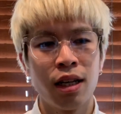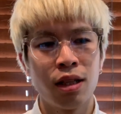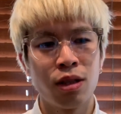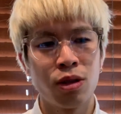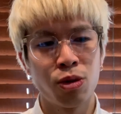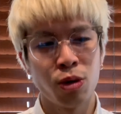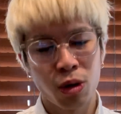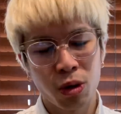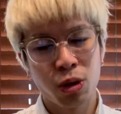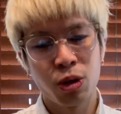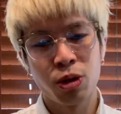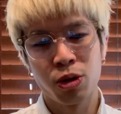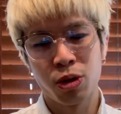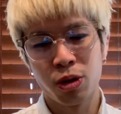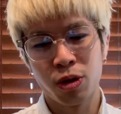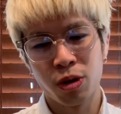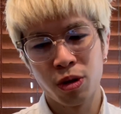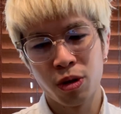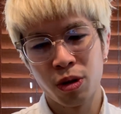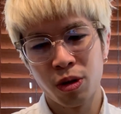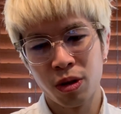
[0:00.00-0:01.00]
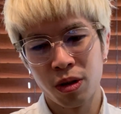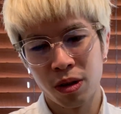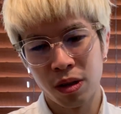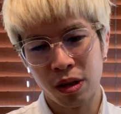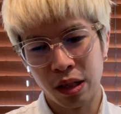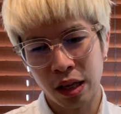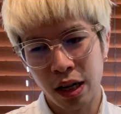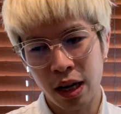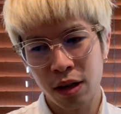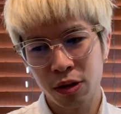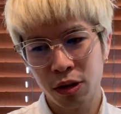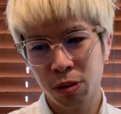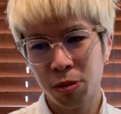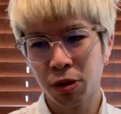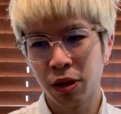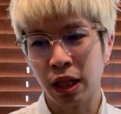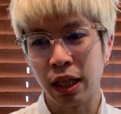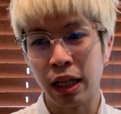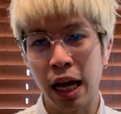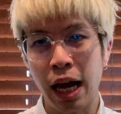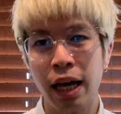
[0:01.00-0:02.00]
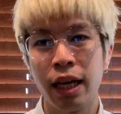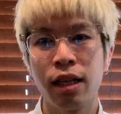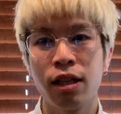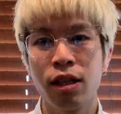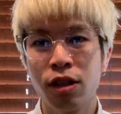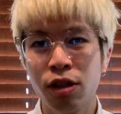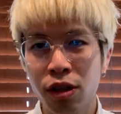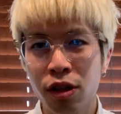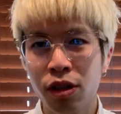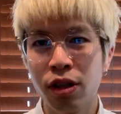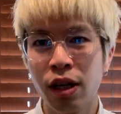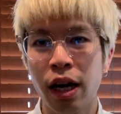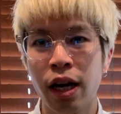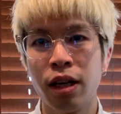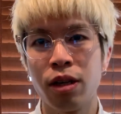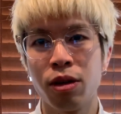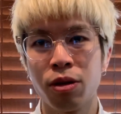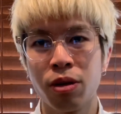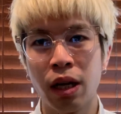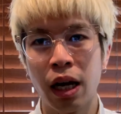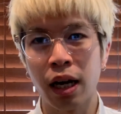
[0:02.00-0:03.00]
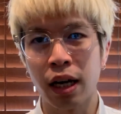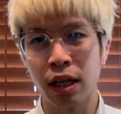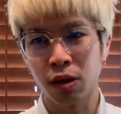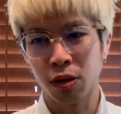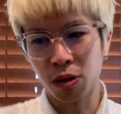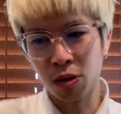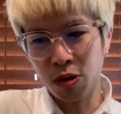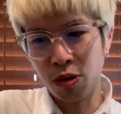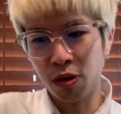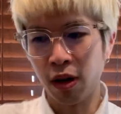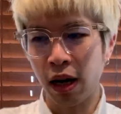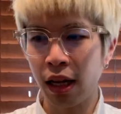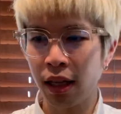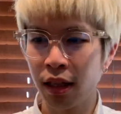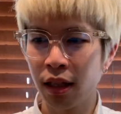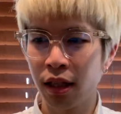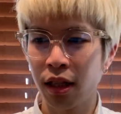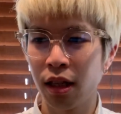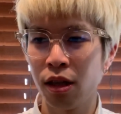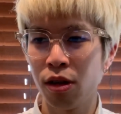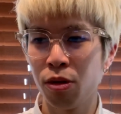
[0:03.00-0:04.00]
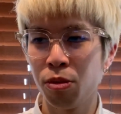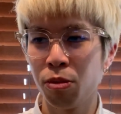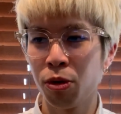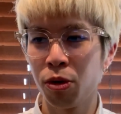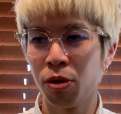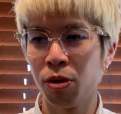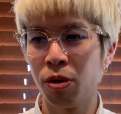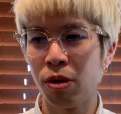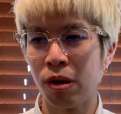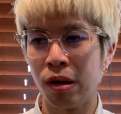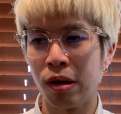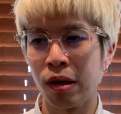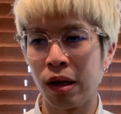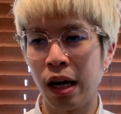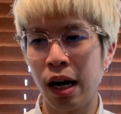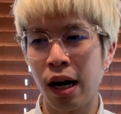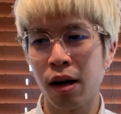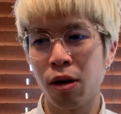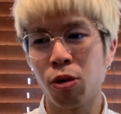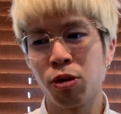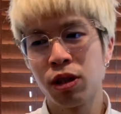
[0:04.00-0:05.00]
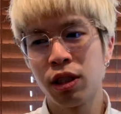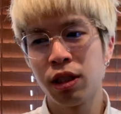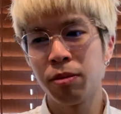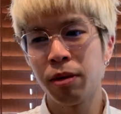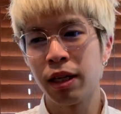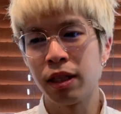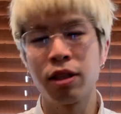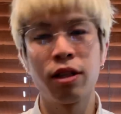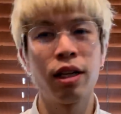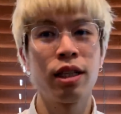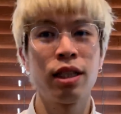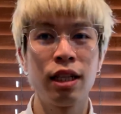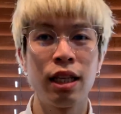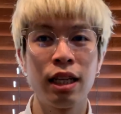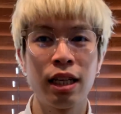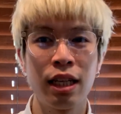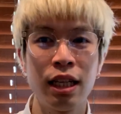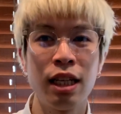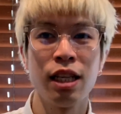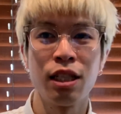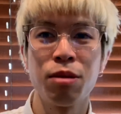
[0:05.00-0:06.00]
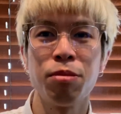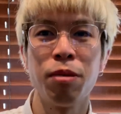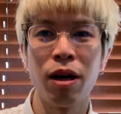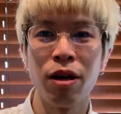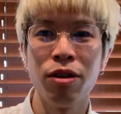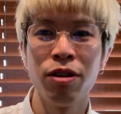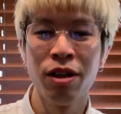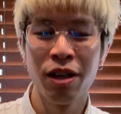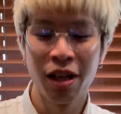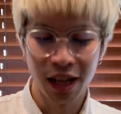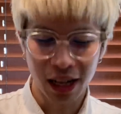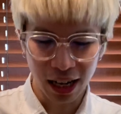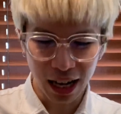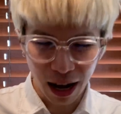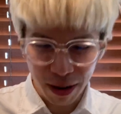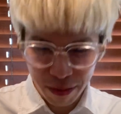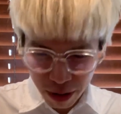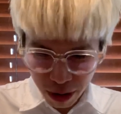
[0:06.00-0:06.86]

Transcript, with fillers: それこそそのね、ラフシモンズが泣くくらいのなんかその不安っていうものがこっちまで伝わってきてしまう。画